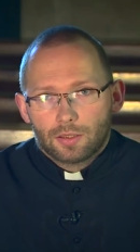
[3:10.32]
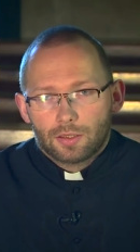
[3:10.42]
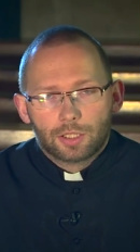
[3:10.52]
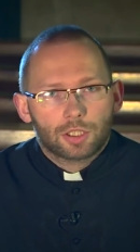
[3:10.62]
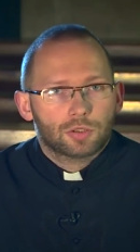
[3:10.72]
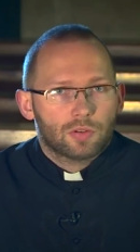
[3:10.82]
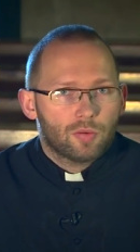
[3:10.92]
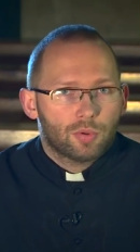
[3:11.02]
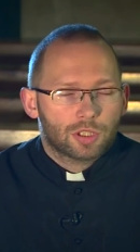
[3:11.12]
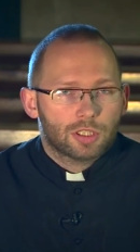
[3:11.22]
Dlaczego
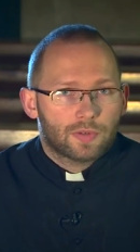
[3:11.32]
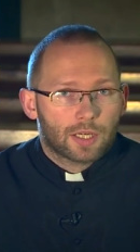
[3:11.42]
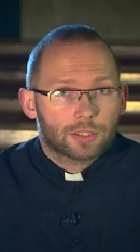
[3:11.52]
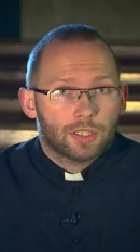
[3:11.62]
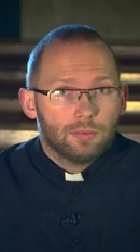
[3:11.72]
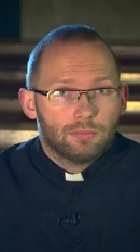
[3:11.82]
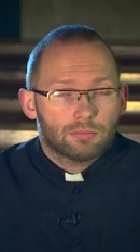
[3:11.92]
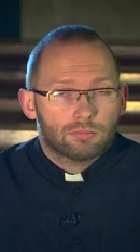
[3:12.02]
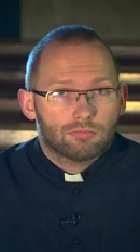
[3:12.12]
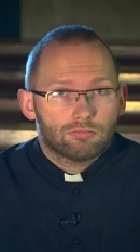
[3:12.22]
Słowo Boże jest ważne?
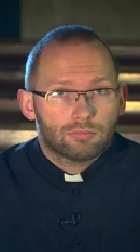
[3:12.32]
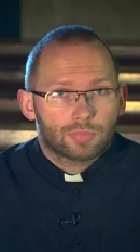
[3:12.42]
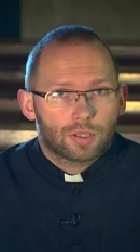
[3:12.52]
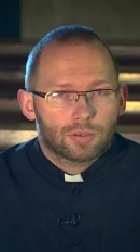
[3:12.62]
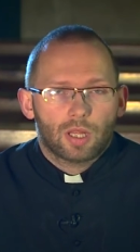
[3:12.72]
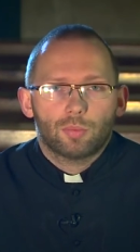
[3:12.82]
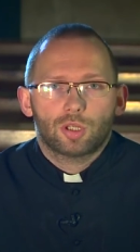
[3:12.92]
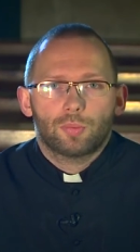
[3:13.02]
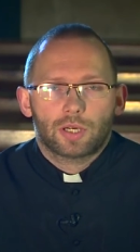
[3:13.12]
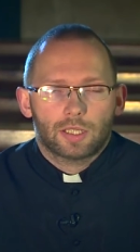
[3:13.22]
To nam
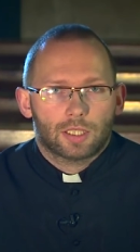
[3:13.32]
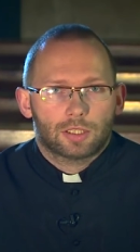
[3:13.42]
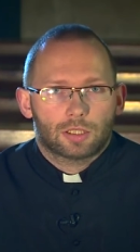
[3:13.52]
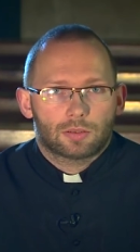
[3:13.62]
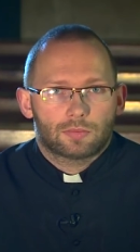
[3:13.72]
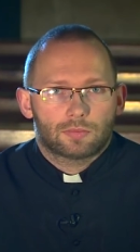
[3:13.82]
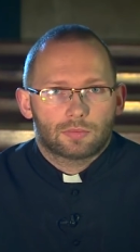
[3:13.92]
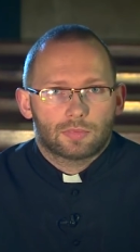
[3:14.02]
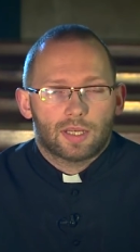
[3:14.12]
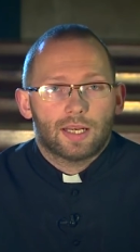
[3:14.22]
może pokazać
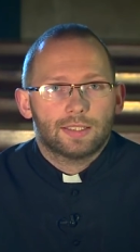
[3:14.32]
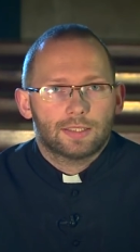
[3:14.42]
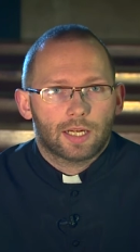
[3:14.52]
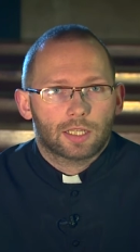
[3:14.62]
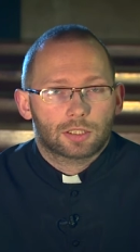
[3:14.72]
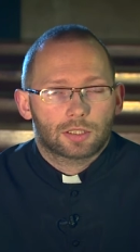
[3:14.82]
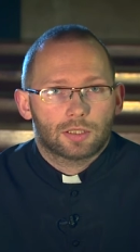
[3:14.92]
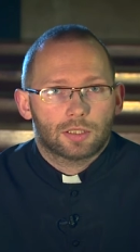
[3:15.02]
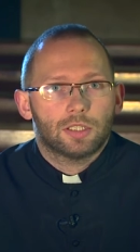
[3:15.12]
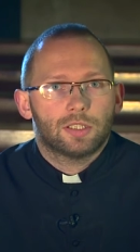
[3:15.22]
Ezdrasz
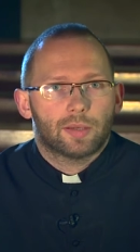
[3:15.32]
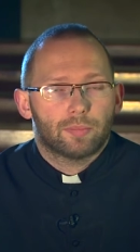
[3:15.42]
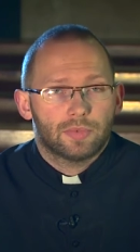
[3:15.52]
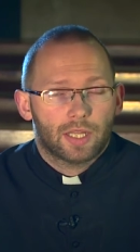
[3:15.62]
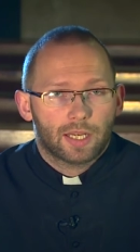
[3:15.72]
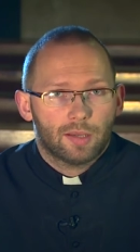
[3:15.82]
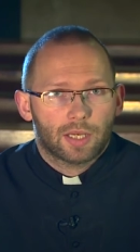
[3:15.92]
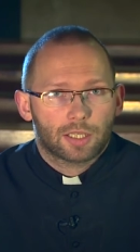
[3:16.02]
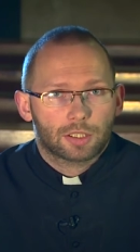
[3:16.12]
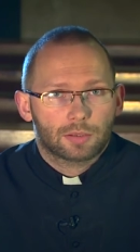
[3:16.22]
i
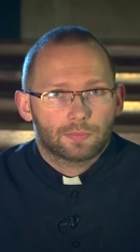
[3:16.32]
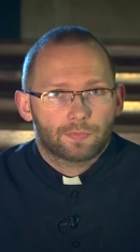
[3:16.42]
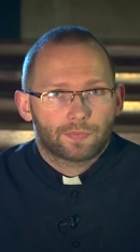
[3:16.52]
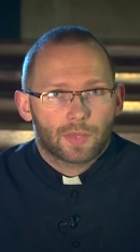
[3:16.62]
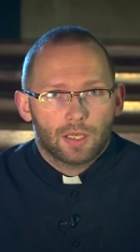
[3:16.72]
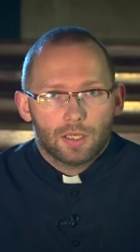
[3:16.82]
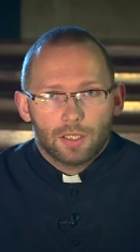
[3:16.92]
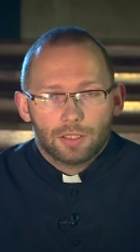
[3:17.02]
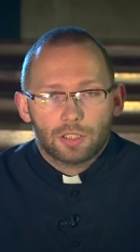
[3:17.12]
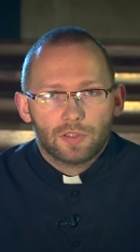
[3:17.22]
Nehemiasz.
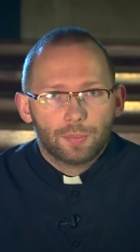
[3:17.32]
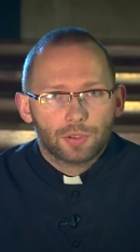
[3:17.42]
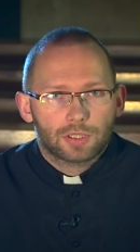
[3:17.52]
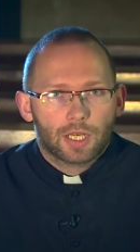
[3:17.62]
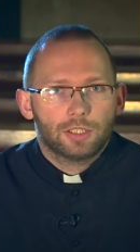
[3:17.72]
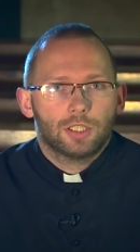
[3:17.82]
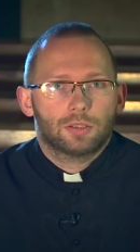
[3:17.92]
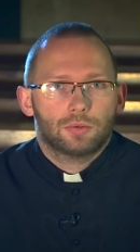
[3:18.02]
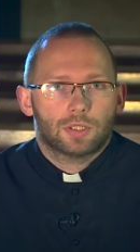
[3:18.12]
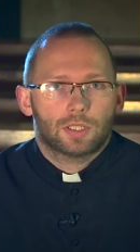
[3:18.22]
Te dwie postacie,
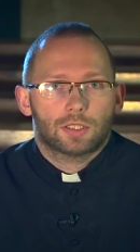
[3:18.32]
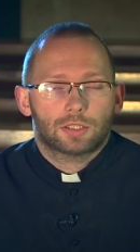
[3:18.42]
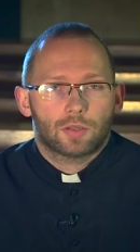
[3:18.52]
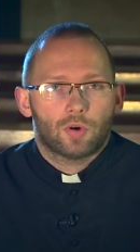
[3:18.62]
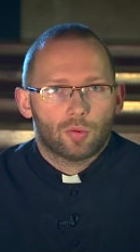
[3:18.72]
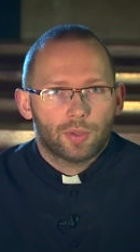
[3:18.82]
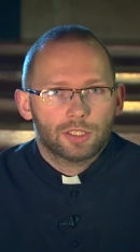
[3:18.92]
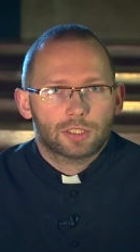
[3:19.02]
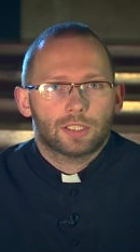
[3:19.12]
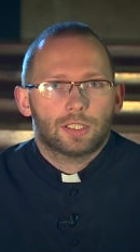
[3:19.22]
które są
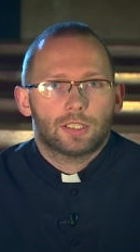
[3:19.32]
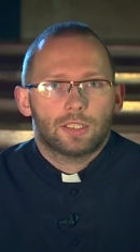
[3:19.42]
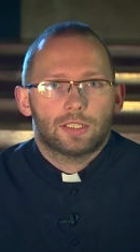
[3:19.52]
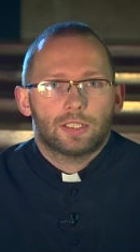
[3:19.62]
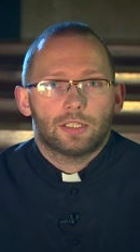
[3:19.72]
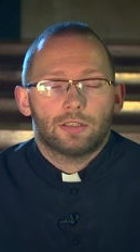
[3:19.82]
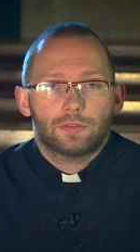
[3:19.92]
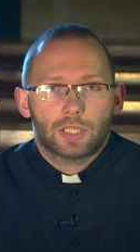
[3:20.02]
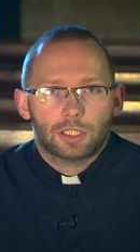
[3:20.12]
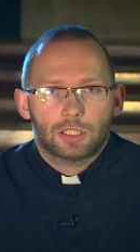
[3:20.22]
obecne w
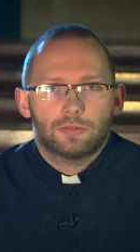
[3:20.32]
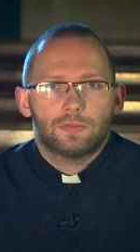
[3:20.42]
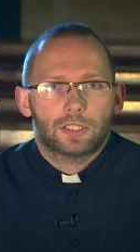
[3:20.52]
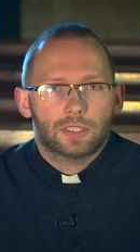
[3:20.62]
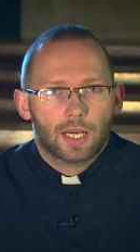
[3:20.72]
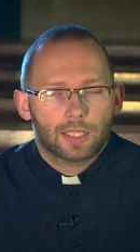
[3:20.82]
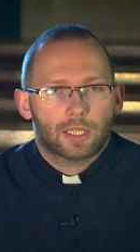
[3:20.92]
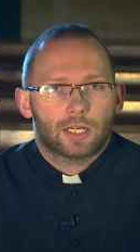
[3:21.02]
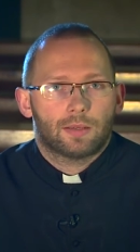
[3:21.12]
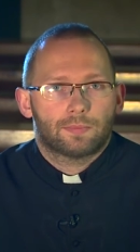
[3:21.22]
czasie
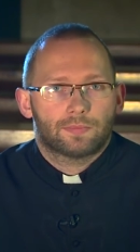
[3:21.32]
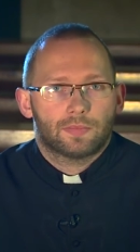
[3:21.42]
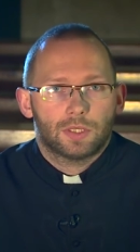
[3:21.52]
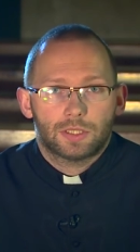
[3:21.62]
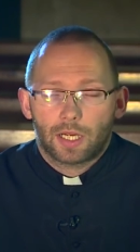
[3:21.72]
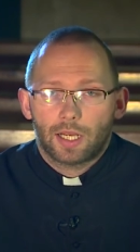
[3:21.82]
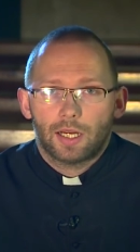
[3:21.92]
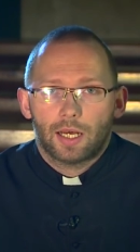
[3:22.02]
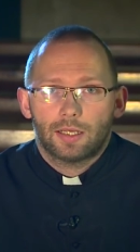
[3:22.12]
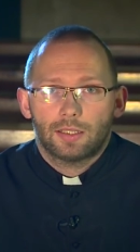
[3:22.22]
wygnania
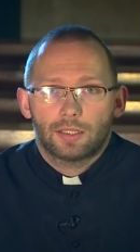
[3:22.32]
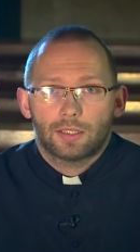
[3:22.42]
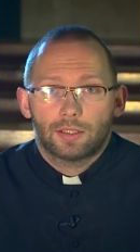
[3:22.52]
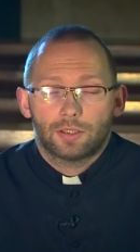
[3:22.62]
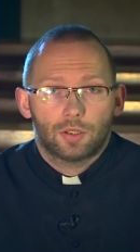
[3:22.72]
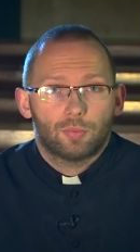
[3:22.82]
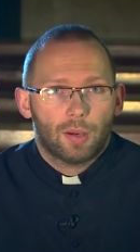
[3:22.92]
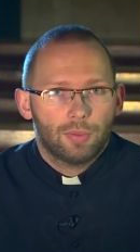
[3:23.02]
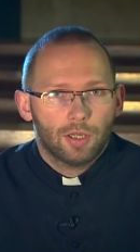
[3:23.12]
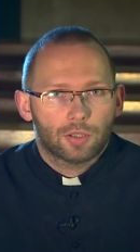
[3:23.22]
Izraela do
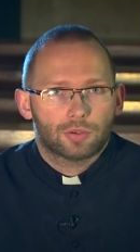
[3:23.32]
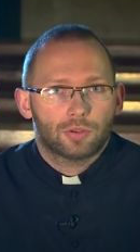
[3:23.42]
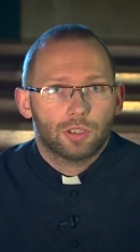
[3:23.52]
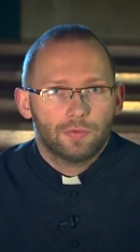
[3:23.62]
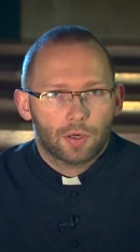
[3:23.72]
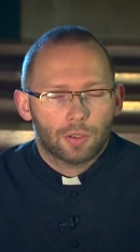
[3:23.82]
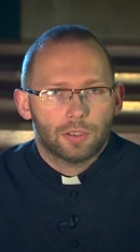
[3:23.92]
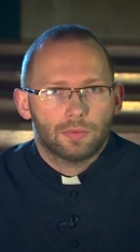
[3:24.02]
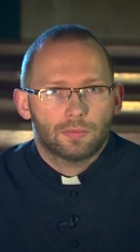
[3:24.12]
Babilonu, do niewoli.